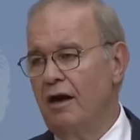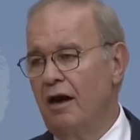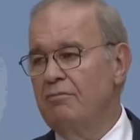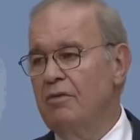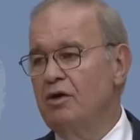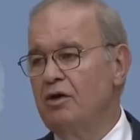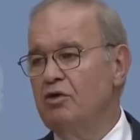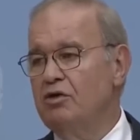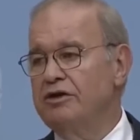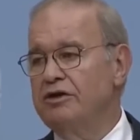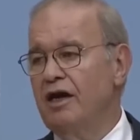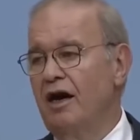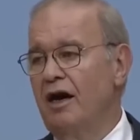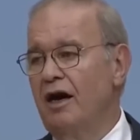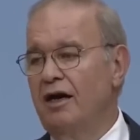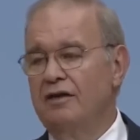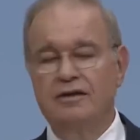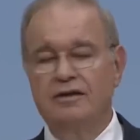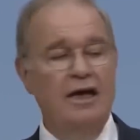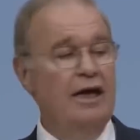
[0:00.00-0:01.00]
Amma ülke
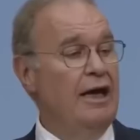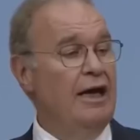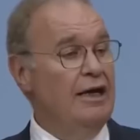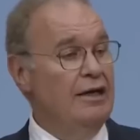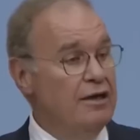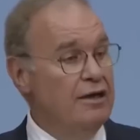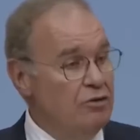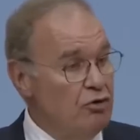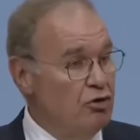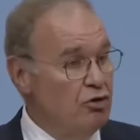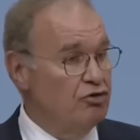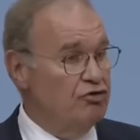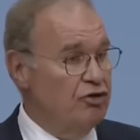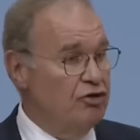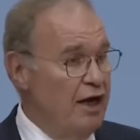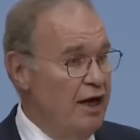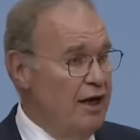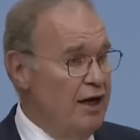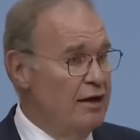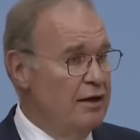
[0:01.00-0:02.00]
ha diye
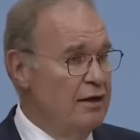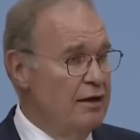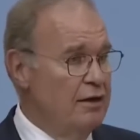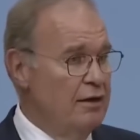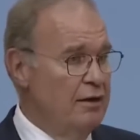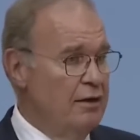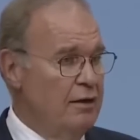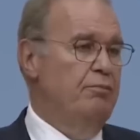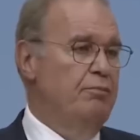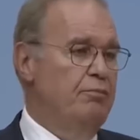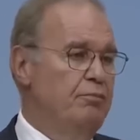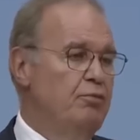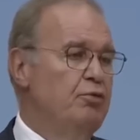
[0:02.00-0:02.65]
eğleniyorsa e,